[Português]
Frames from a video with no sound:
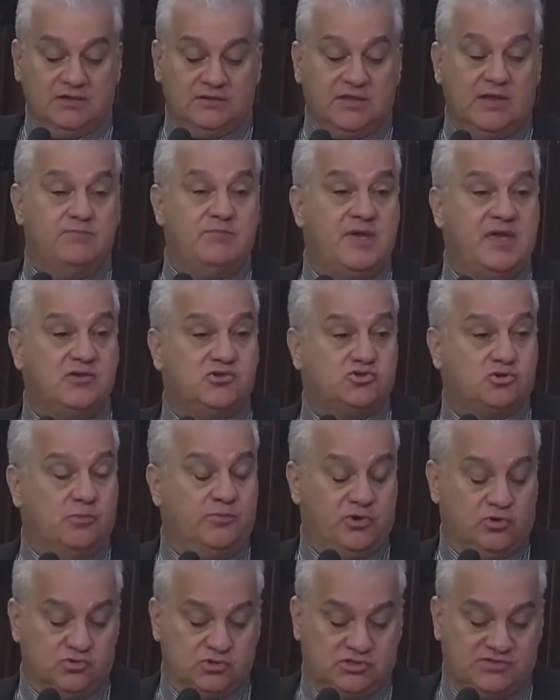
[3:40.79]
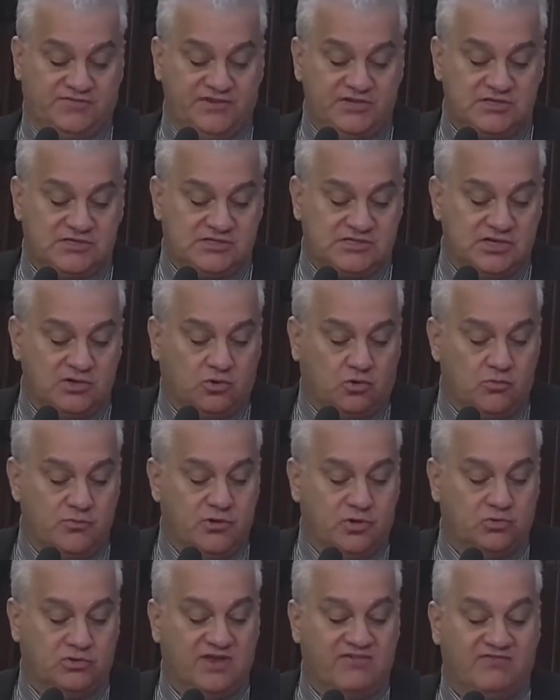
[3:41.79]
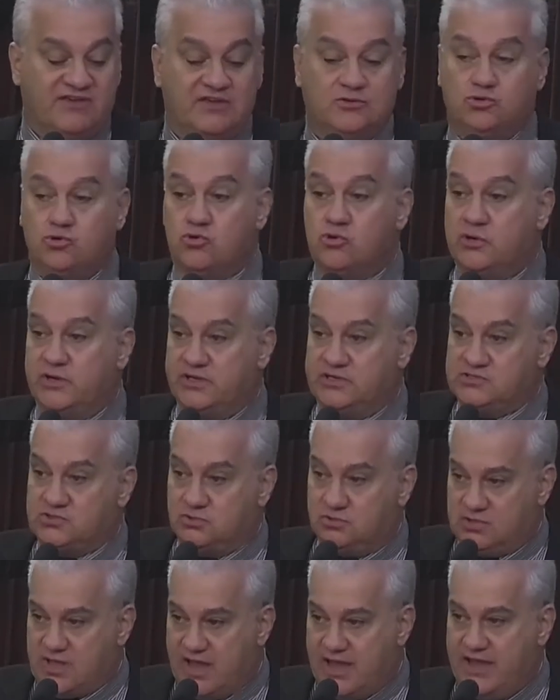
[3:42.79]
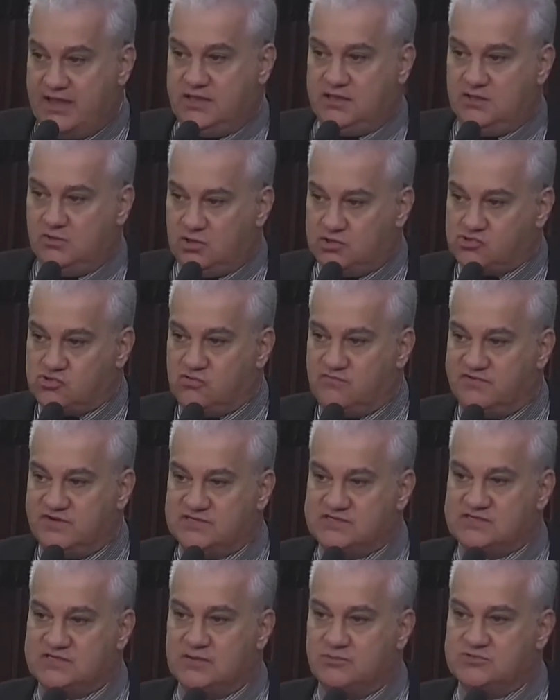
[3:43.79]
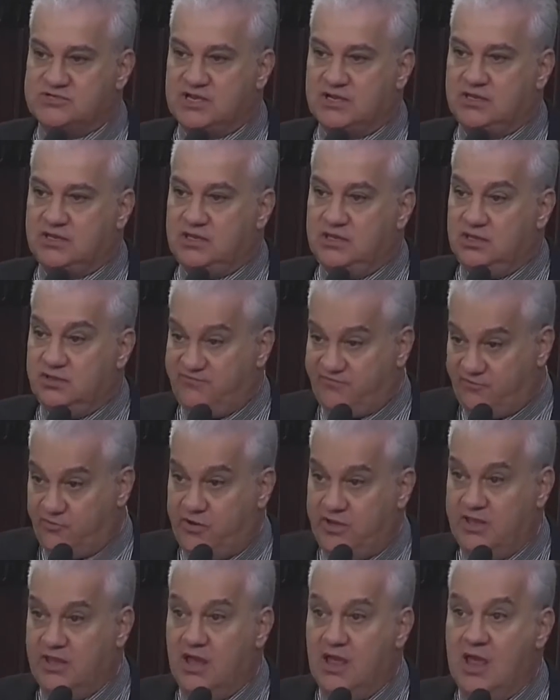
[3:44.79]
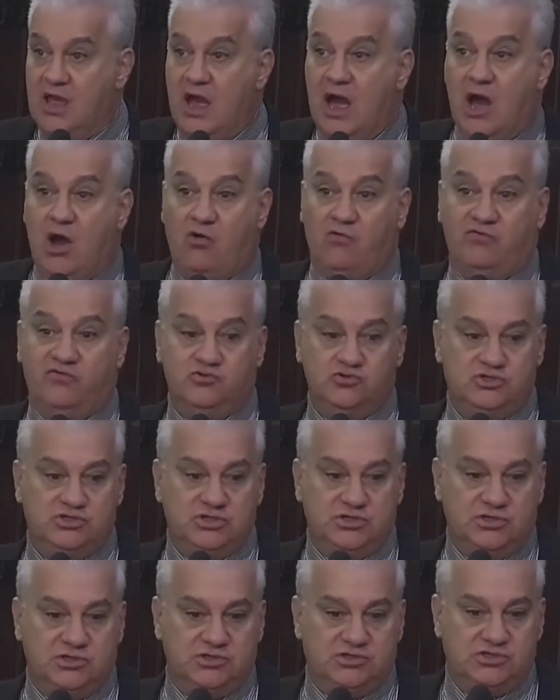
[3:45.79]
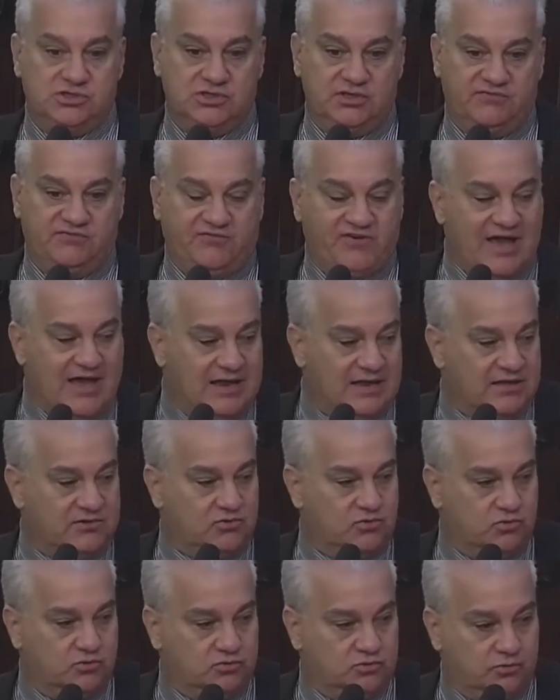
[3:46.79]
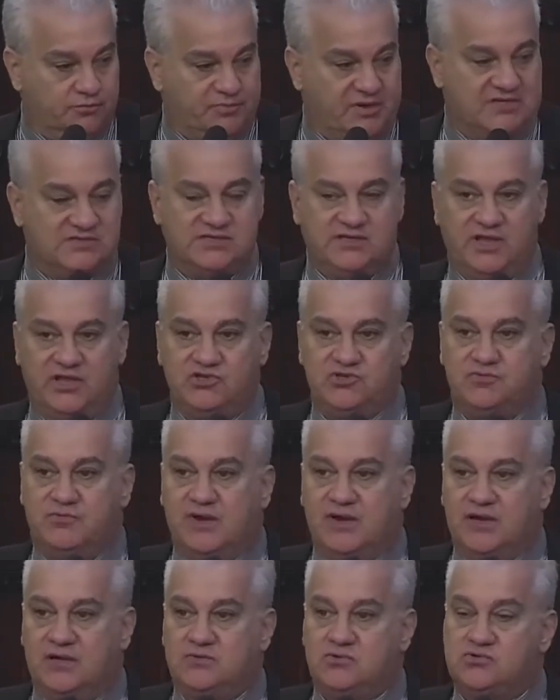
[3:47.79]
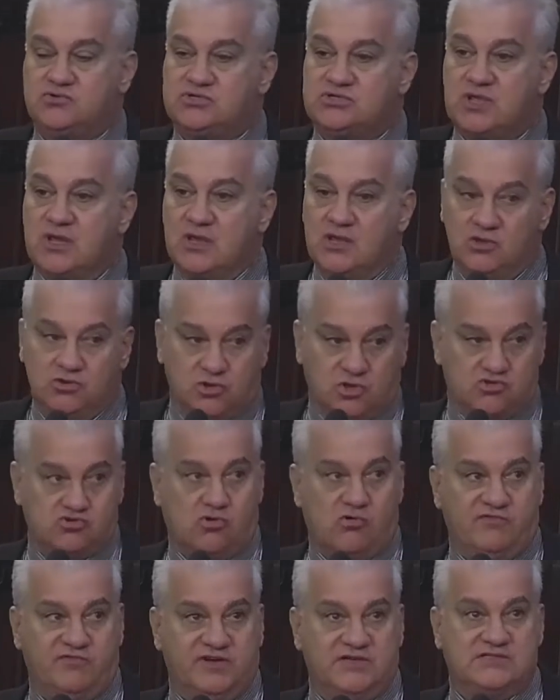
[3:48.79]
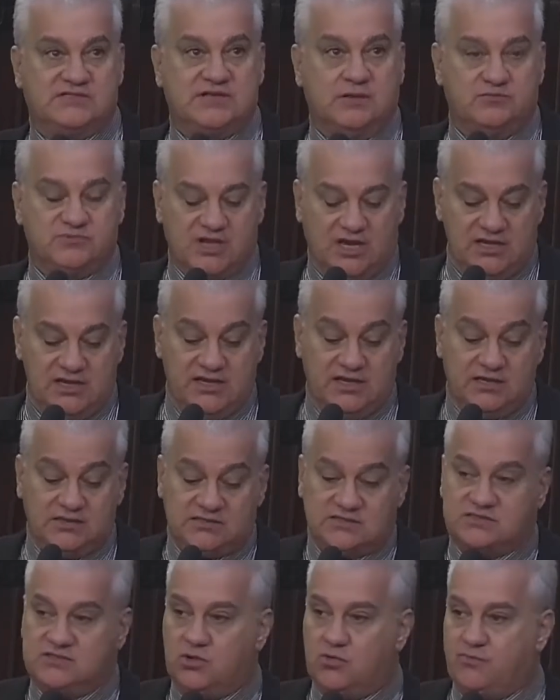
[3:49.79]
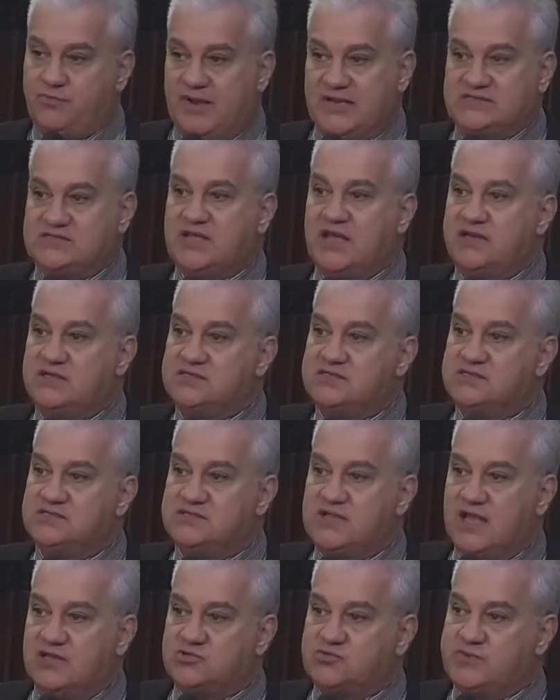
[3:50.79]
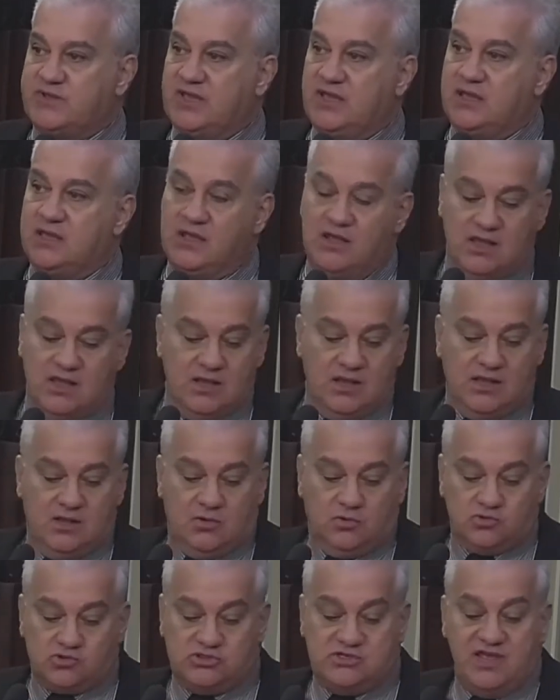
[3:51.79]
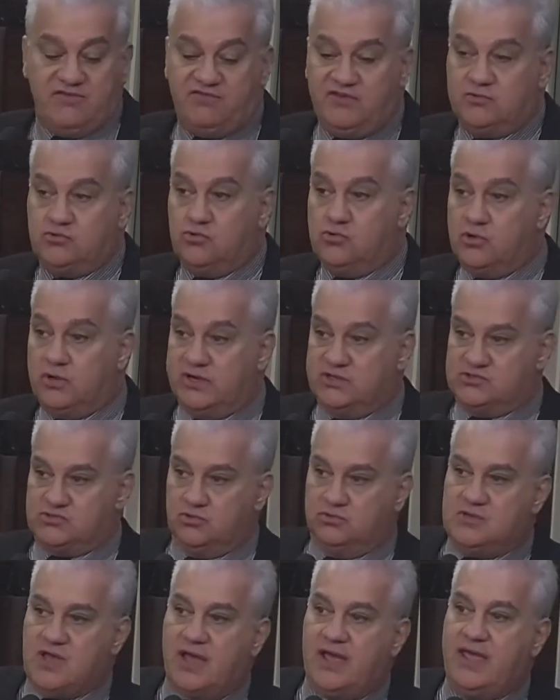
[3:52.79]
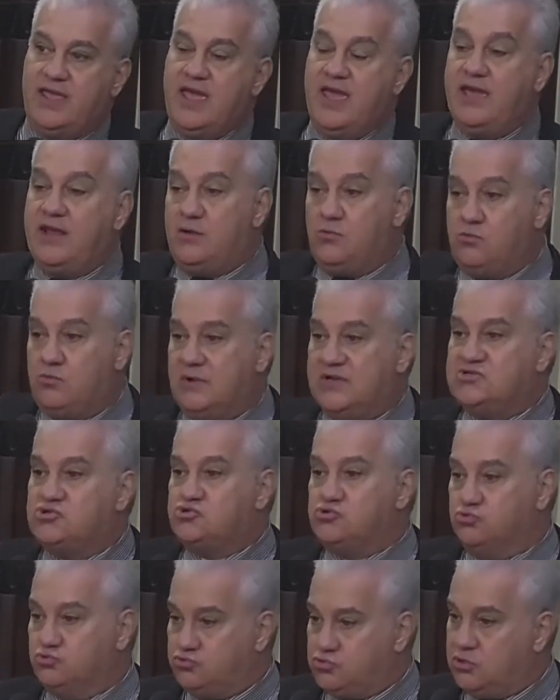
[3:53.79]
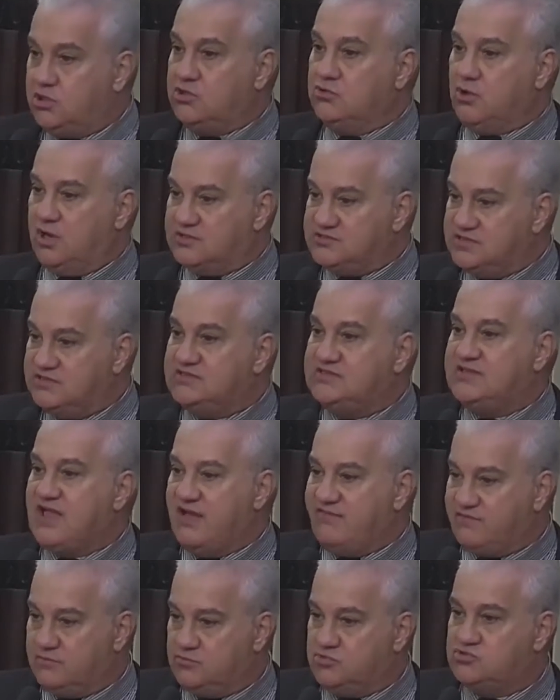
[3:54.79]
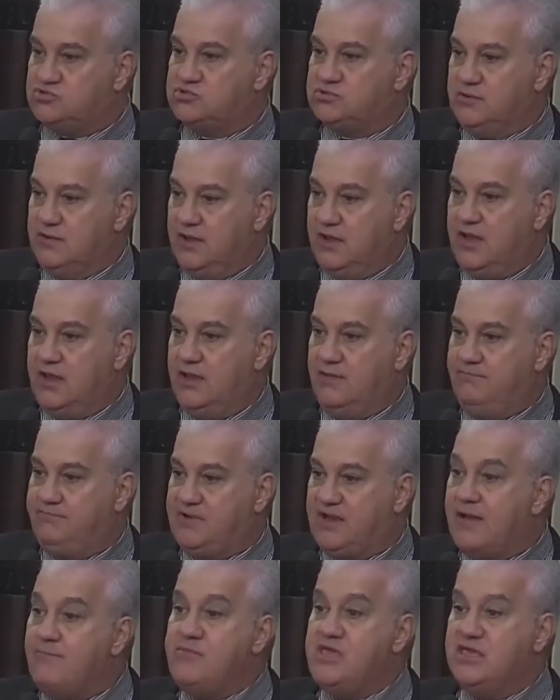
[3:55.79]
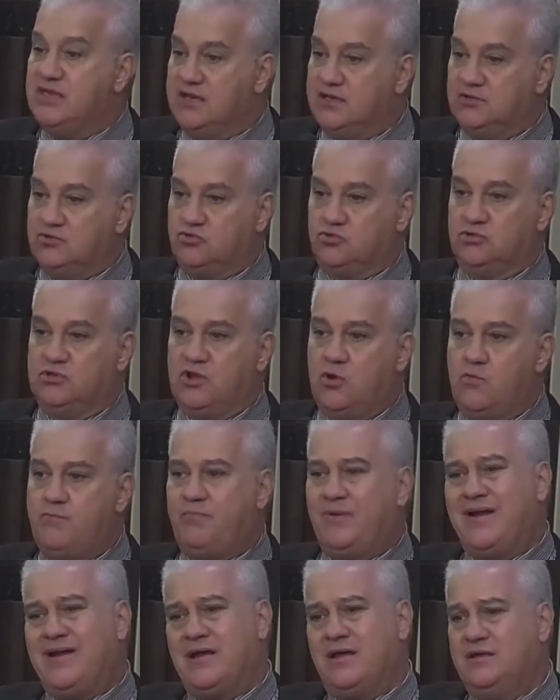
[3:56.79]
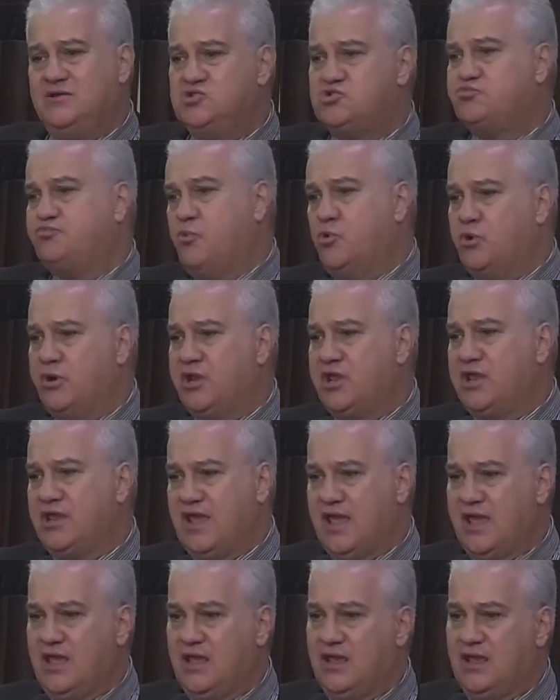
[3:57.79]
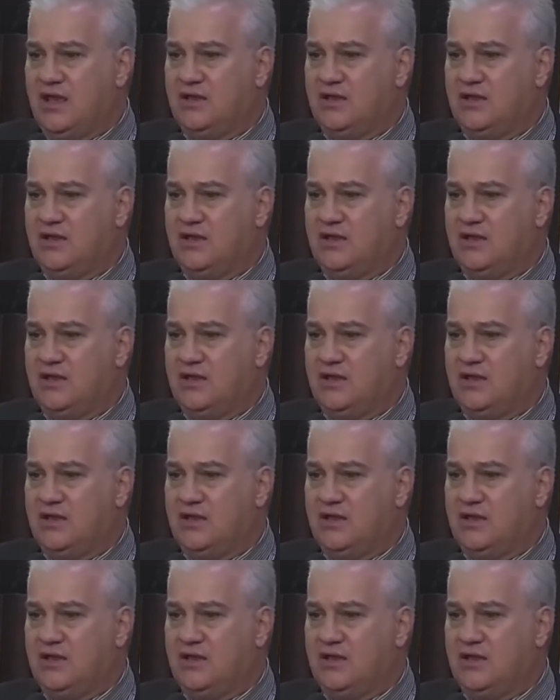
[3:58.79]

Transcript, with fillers: Também sobre os 25 mil devedores do DAE, que nós conversamos aqui, foi alvo de, de fala do, do presidente Marcos. Nós conversamos ali antes de eu passar esses dados, porque os devedores do DAE era um assunto que nós estávamos é, caminhando, não para expor ninguém.